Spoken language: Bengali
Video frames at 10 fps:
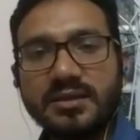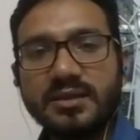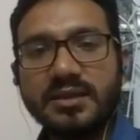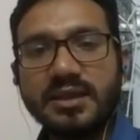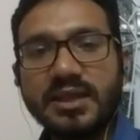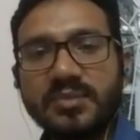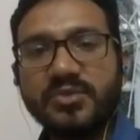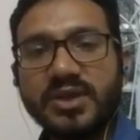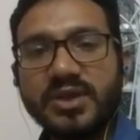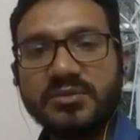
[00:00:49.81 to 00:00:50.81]
এরপরে
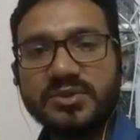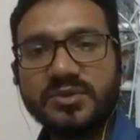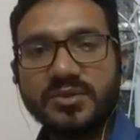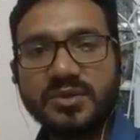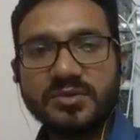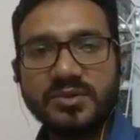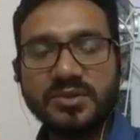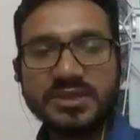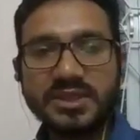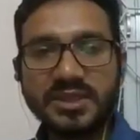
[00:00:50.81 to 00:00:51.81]
আমি যুক্ত করব
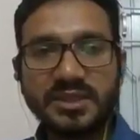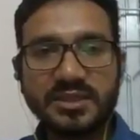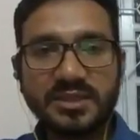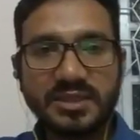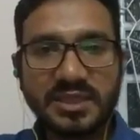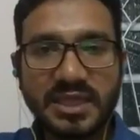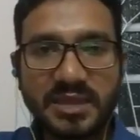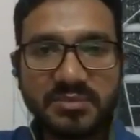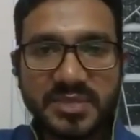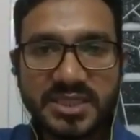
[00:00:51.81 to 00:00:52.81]
হচ্ছে
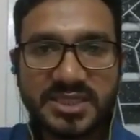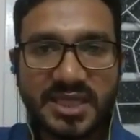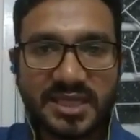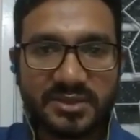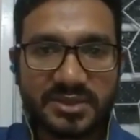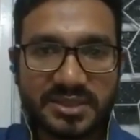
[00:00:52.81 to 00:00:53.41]
এমডি সাখাওয়াতকে